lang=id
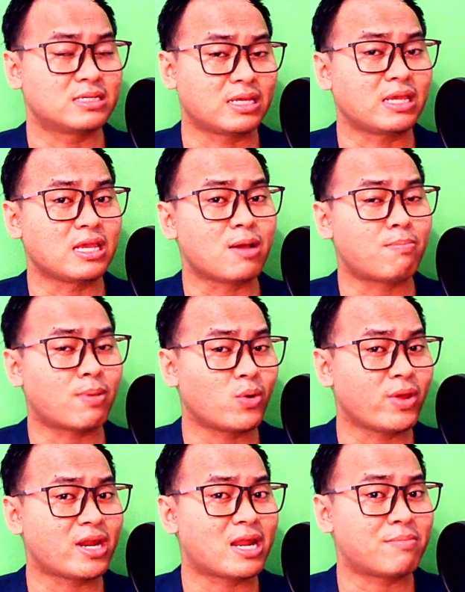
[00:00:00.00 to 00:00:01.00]
sehingga perlu
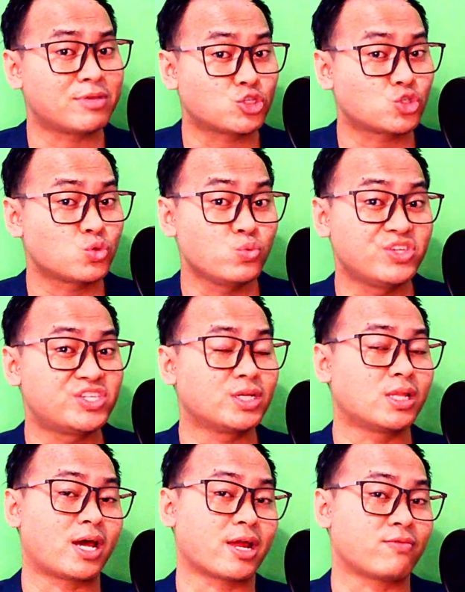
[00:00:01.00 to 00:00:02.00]
yang namanya
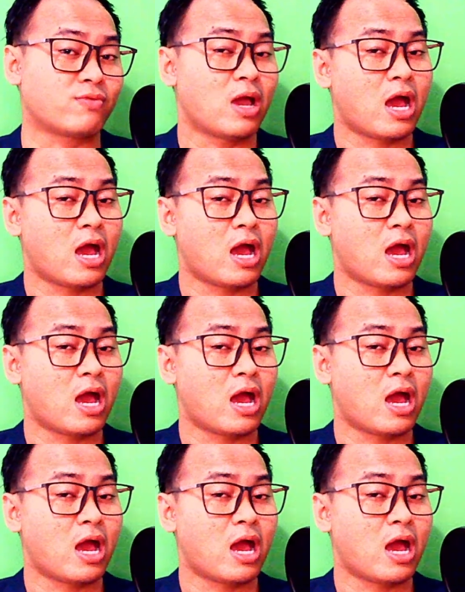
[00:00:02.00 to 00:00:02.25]
switching life